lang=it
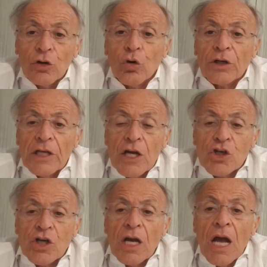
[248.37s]
non
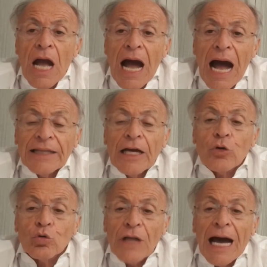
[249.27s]
riesce ad
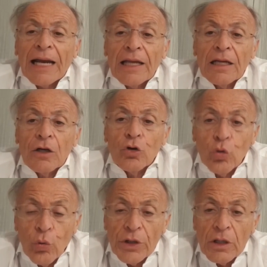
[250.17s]
aiutare
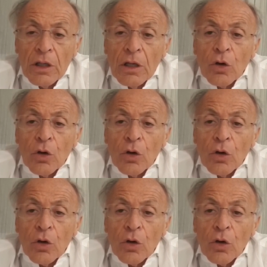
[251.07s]
lui.